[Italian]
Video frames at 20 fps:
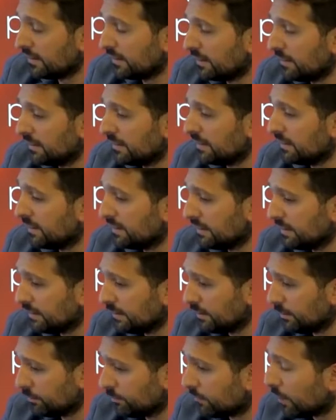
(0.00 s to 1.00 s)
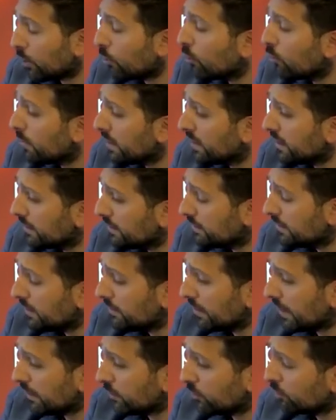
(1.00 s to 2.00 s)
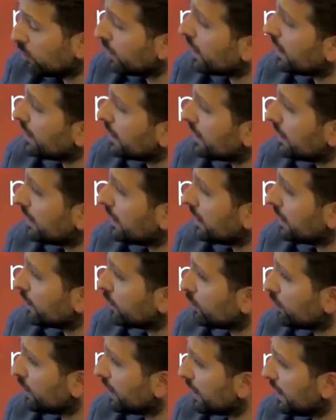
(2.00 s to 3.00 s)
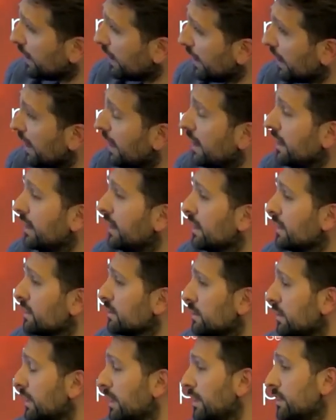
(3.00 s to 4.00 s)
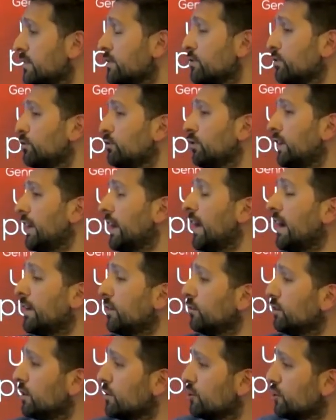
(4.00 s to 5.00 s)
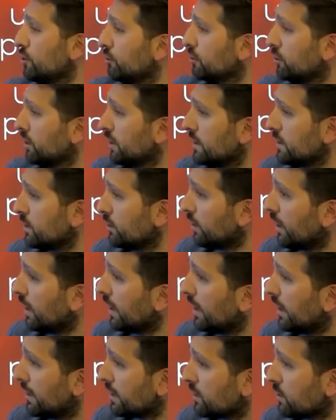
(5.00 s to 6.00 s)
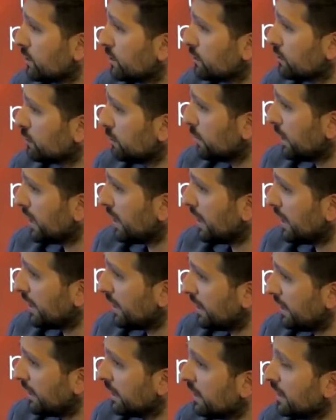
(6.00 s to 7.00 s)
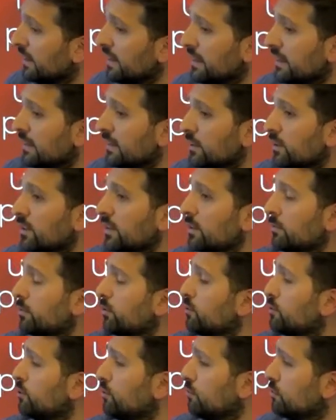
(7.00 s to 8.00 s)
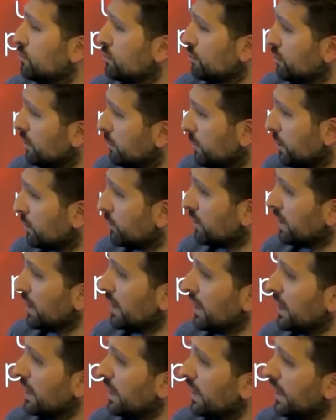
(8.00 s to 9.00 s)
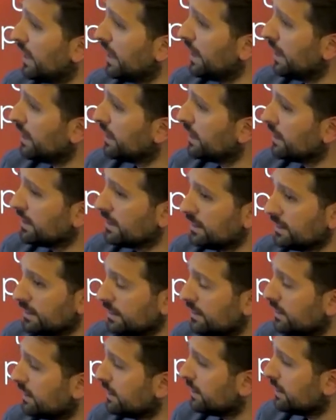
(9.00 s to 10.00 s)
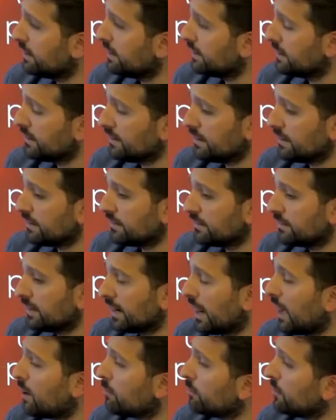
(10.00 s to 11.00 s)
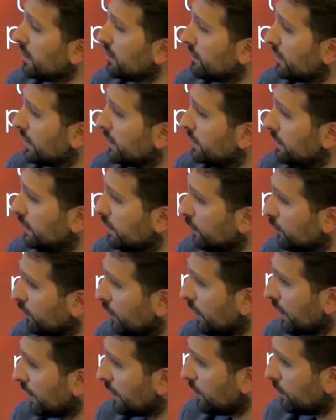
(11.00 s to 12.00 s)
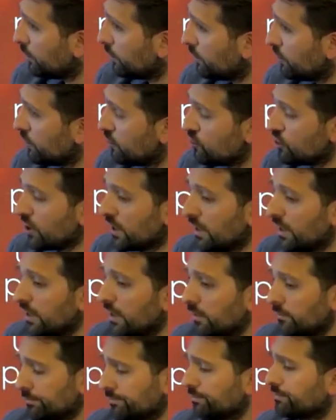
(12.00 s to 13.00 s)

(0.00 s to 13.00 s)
eh, come da, di fatto è anche nella cronaca reale, la, la, il sotterraneo del centro direzionale ha nascosto per anni eh, prostituzione minorile, eh, drammi e fatti di cronaca di ogni genere.